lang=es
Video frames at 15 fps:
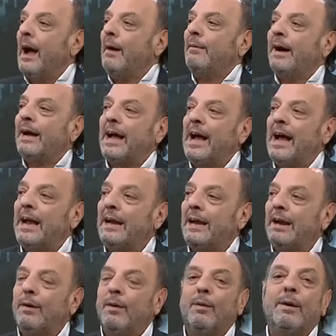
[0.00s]
a
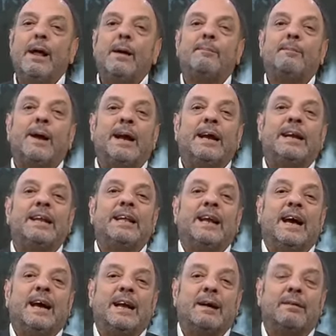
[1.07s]
bajar una parte
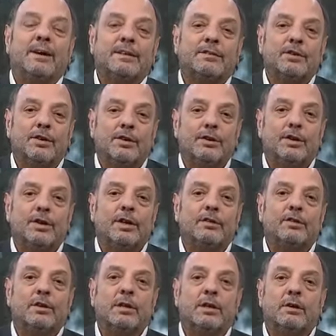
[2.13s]
de la grabación
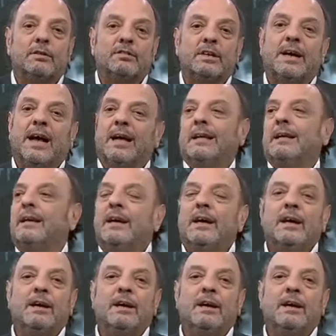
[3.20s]
donde yo digo, chica,